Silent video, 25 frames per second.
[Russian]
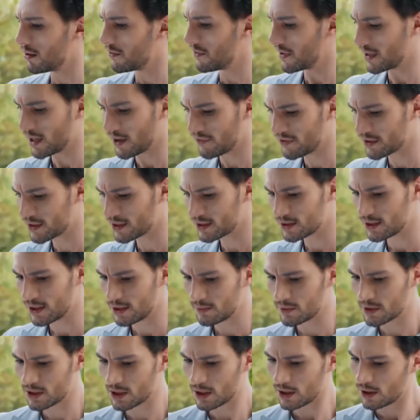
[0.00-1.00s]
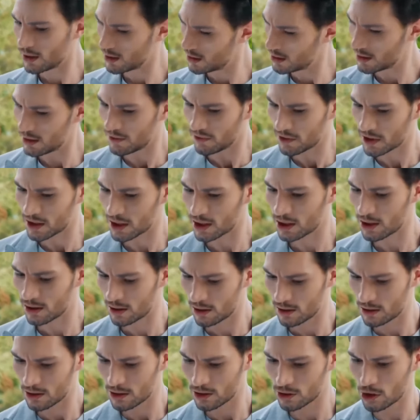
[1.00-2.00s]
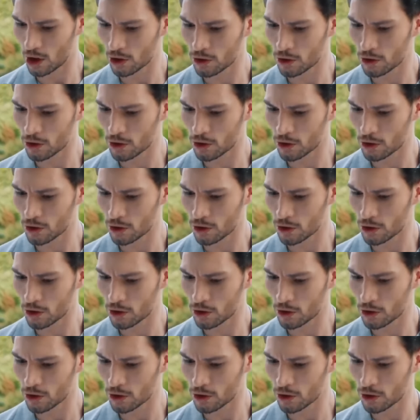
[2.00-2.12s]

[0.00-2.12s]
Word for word: Неплохая идея. Встань на колени.